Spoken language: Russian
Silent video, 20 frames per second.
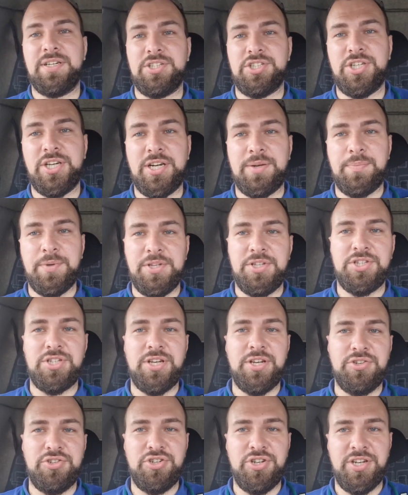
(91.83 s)
А
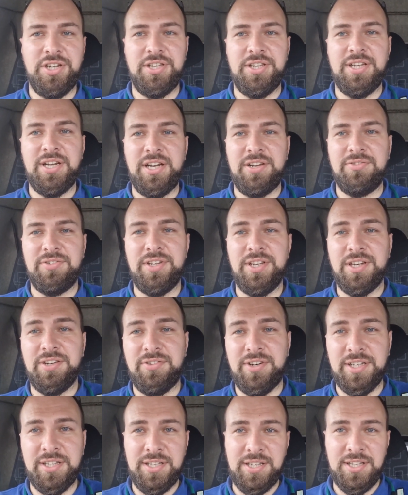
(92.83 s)
жаропонижающую они дали в
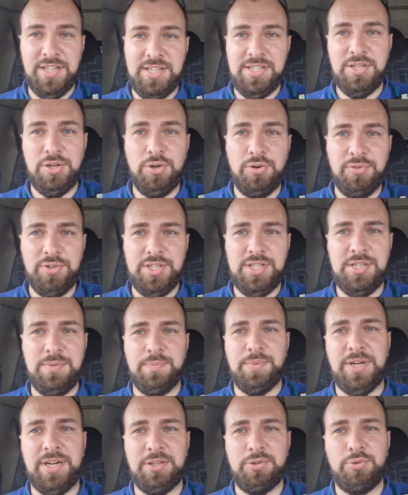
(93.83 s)
адекватной дозировке,
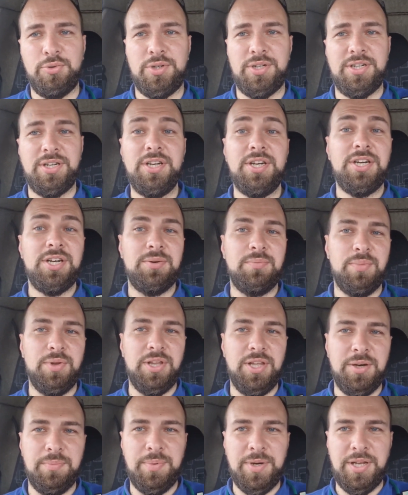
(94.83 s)
температура
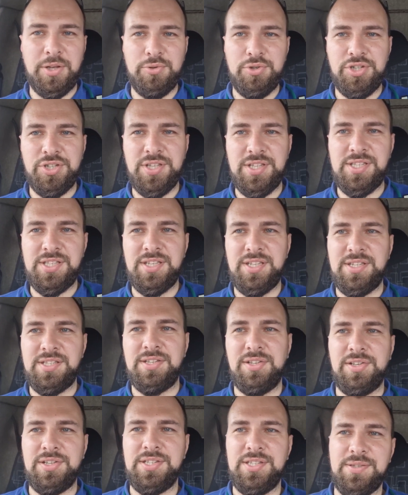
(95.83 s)
благополучно
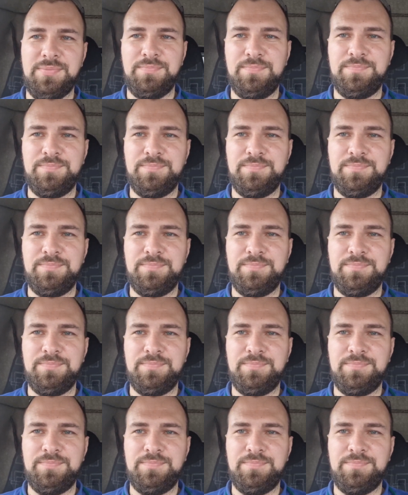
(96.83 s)
снизилась.